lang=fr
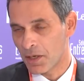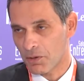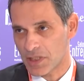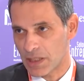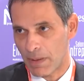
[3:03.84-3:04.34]

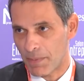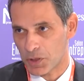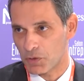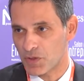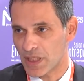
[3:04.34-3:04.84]
que ce n'est pas parce
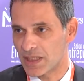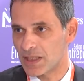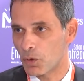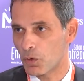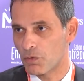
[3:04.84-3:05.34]
qu'on vous a dit
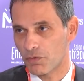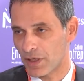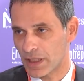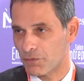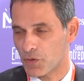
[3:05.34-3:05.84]
non une fois
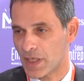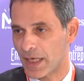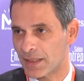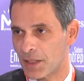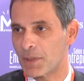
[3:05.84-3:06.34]
qu'il faut
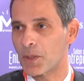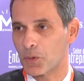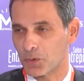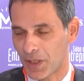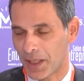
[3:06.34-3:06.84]
s'arrêter, bien au
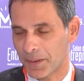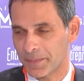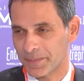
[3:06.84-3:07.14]
contraire. Il ne faut